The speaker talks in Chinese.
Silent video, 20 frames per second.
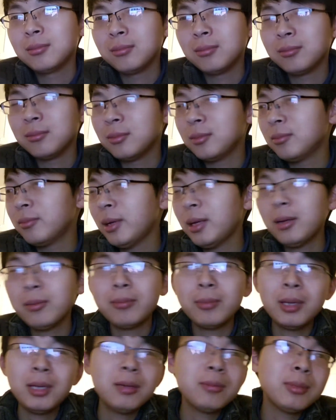嗯，没
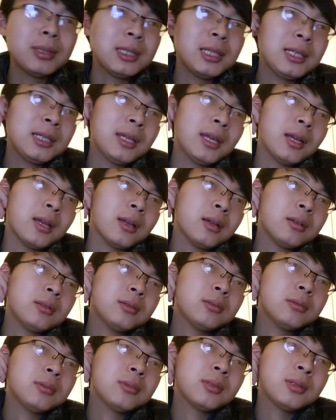没什么地铁，
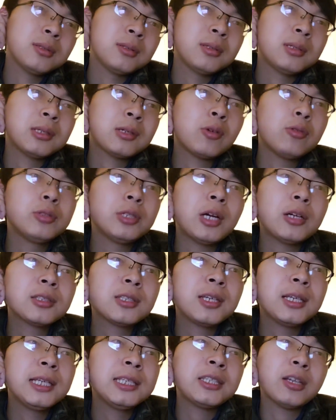那公交
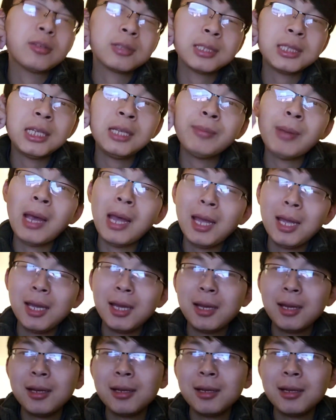车一小时一班，